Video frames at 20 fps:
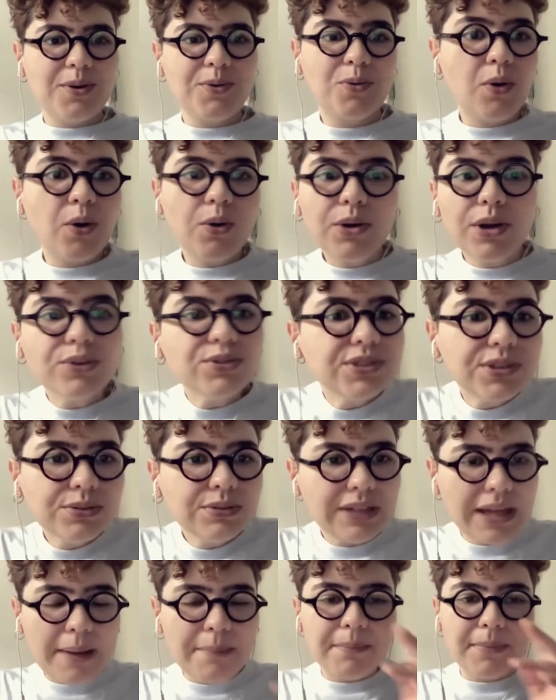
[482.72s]
qual, qual que é o
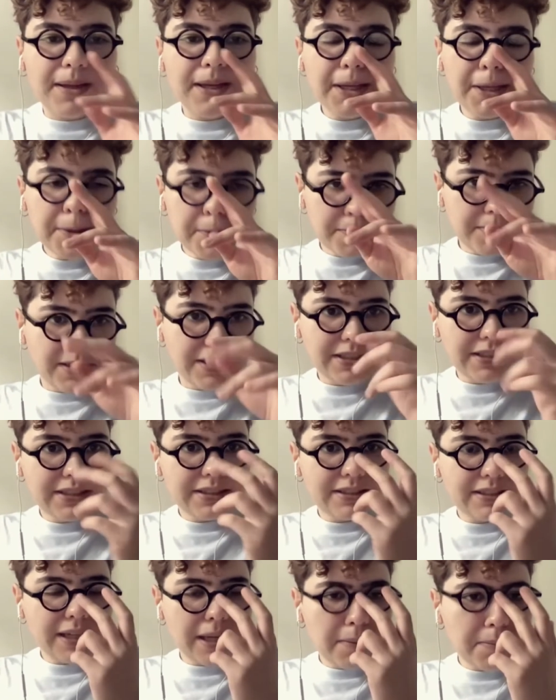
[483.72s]
seu tamanho
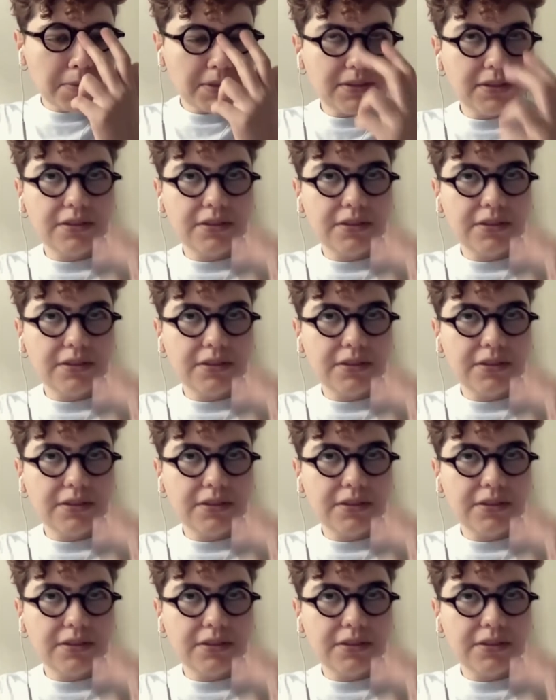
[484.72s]
ali, sabe?